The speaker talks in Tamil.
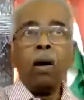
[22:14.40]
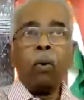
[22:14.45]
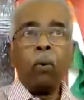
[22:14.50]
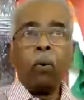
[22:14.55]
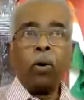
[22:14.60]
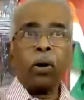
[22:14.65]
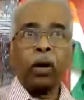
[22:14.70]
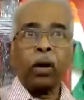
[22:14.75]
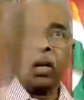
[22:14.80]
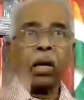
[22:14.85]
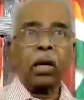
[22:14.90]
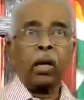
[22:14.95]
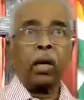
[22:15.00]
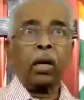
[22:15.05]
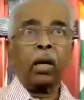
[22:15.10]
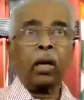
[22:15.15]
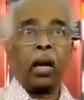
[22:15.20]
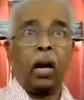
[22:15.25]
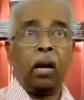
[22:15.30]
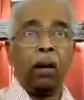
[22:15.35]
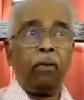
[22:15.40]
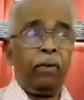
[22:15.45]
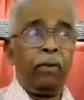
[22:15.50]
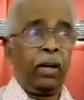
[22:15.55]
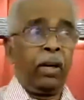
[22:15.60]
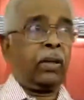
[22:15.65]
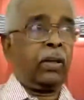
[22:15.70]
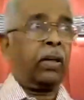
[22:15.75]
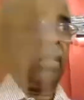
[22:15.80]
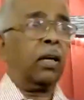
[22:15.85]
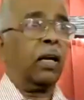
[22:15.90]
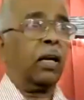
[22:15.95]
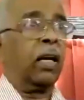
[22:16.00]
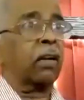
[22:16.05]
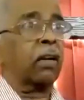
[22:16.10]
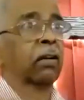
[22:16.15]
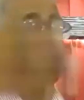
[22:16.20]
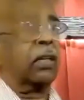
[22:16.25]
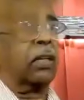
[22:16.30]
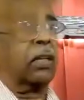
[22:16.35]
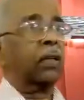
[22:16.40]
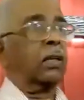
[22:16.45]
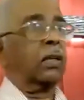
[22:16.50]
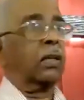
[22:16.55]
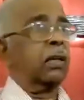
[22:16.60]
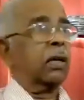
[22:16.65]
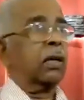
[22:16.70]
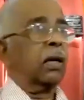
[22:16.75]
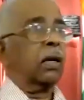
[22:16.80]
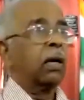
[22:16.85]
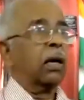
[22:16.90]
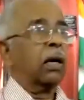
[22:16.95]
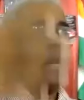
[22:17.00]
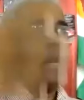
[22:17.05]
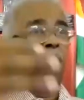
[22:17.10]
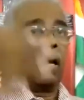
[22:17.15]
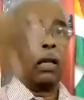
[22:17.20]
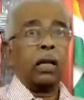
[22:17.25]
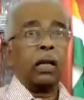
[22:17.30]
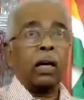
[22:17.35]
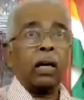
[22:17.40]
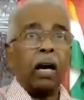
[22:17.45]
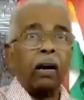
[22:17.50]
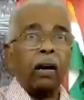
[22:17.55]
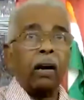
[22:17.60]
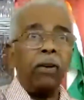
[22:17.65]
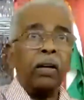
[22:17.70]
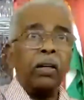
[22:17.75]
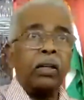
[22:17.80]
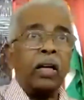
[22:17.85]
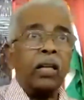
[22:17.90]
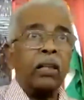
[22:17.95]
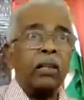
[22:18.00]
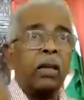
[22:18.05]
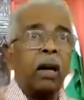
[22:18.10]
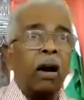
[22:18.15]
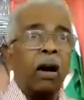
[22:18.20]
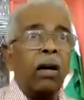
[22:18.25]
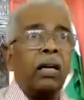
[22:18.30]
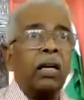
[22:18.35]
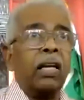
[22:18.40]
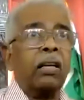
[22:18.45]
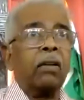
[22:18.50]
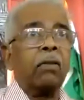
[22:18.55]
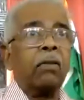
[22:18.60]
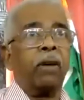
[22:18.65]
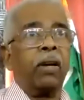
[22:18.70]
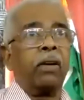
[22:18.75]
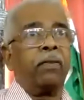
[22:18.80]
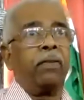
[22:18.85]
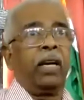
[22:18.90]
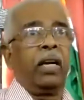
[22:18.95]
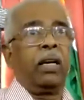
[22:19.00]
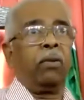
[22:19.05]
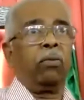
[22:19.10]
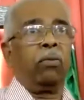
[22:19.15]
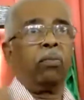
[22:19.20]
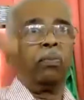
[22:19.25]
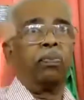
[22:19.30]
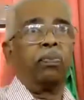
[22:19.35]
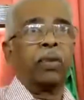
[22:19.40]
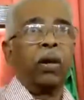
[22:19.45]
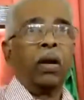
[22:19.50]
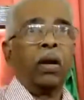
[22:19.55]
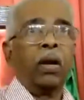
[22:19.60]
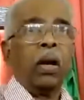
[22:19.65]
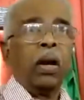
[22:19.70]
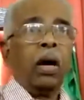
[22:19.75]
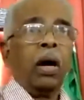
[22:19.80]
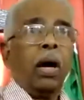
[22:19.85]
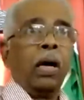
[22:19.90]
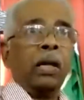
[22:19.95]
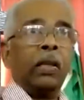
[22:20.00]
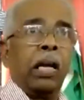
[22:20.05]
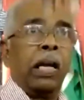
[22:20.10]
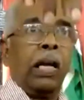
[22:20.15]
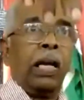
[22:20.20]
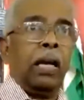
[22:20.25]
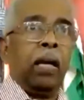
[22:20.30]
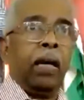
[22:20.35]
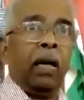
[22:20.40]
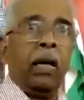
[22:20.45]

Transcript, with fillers: ஒரு கல்வெட் இருந்தது அந்த கல்வெட்டை தாண்டி இது வர வேண்டும் அதிலே